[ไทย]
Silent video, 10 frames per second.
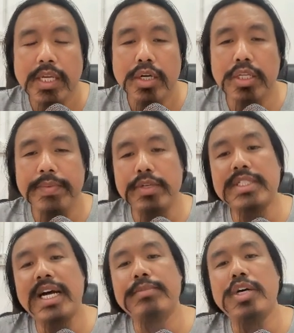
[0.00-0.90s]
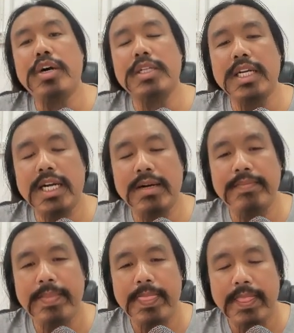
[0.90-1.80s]
ก็จะมีอยู่ 3 ช่องนะครับ
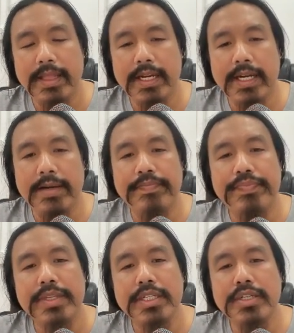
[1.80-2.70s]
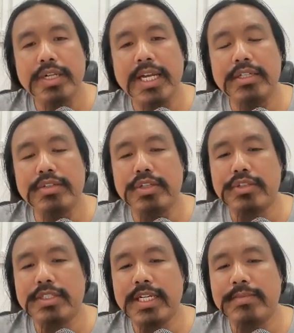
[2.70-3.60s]
อ่าช่องแรกช่อง 2
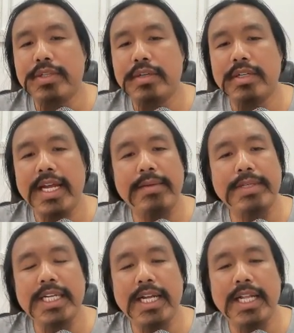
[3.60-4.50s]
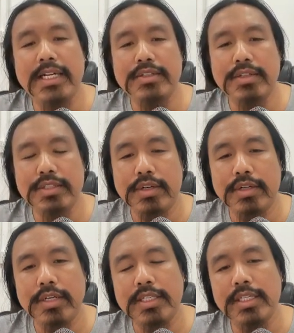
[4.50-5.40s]
ช่อง 3 ช่องแรกไม่ใช่ละ ช่อง
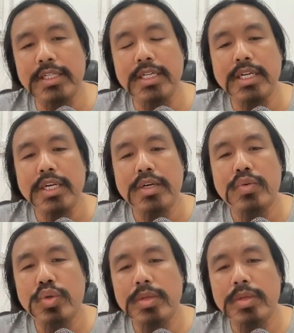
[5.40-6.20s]
2 ก็คือคุ